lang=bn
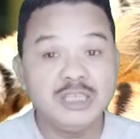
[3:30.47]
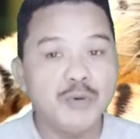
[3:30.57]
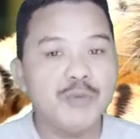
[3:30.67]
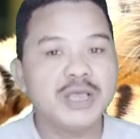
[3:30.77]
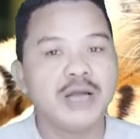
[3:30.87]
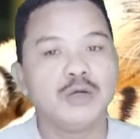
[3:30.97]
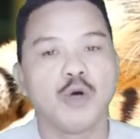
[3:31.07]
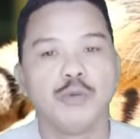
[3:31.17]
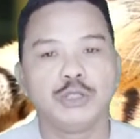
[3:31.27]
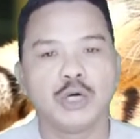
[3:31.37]
জীববিজ্ঞানী
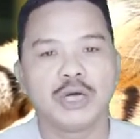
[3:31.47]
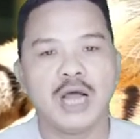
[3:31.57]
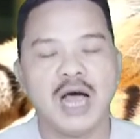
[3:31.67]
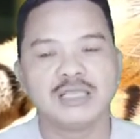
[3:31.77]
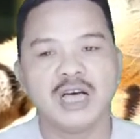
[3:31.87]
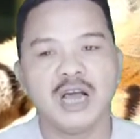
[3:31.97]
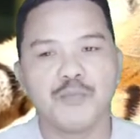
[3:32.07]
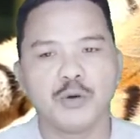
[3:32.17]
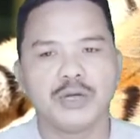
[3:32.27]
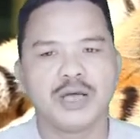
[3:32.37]
গবেষকরা হাজার
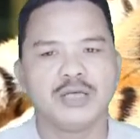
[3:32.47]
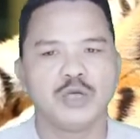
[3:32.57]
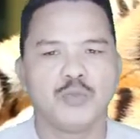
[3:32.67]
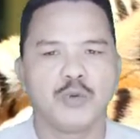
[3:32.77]
পরীক্ষায়